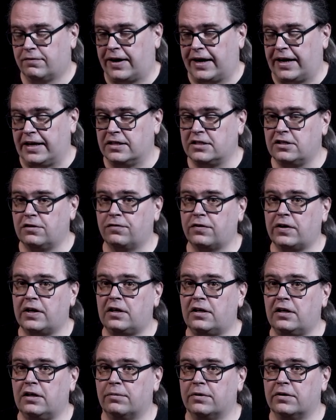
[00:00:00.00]
weil sie
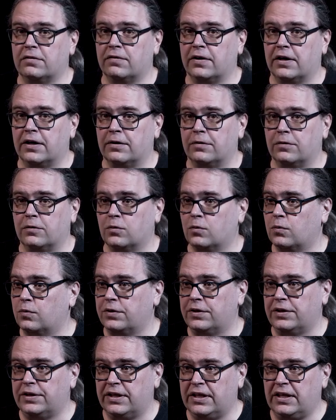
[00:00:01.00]
friedliebend waren
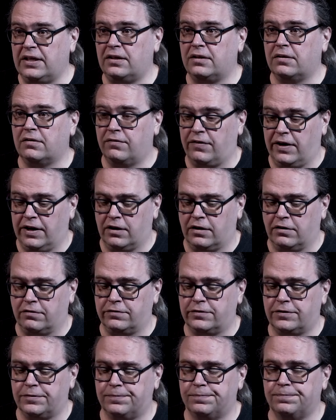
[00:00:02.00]
und nicht
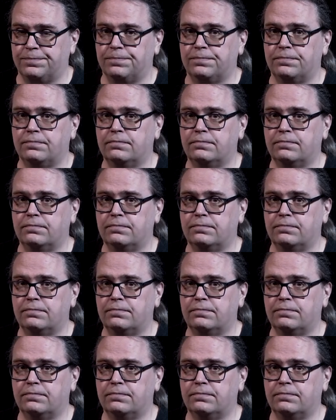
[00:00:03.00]
wehrhaft.